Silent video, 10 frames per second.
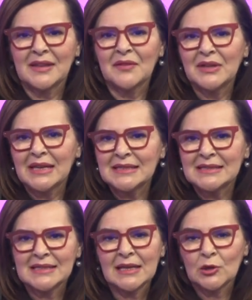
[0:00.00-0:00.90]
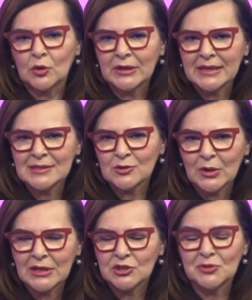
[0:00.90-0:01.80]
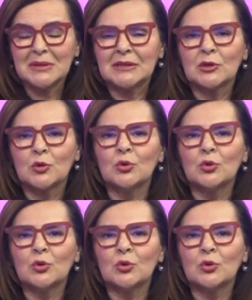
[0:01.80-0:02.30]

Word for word: a Venezia, il congresso LGBTQ